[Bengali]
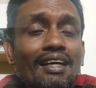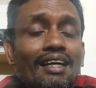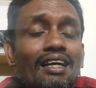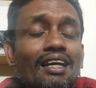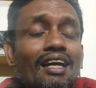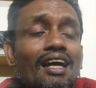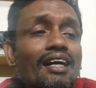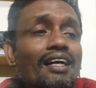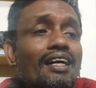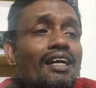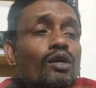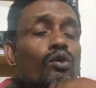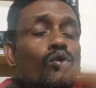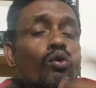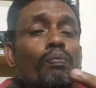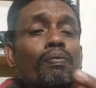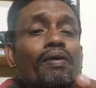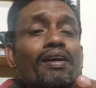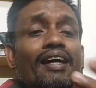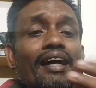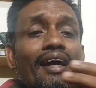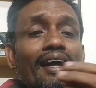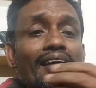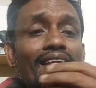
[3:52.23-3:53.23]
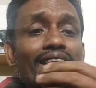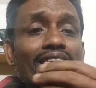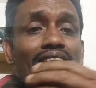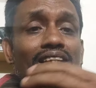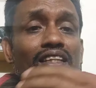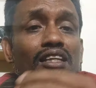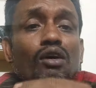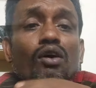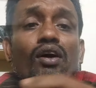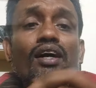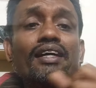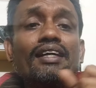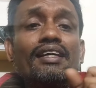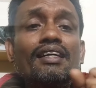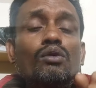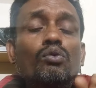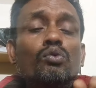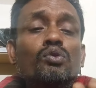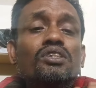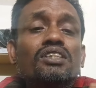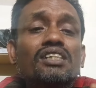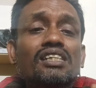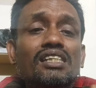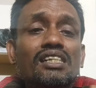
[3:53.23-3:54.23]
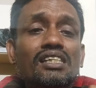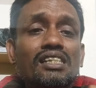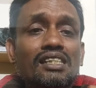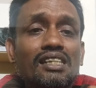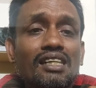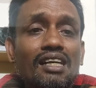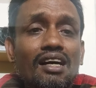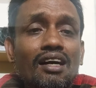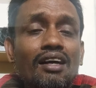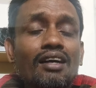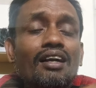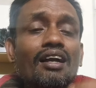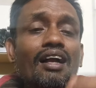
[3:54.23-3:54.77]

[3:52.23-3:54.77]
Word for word: কি লাগে টোপের গায়ে দিতে হয় কোন জিনিসটা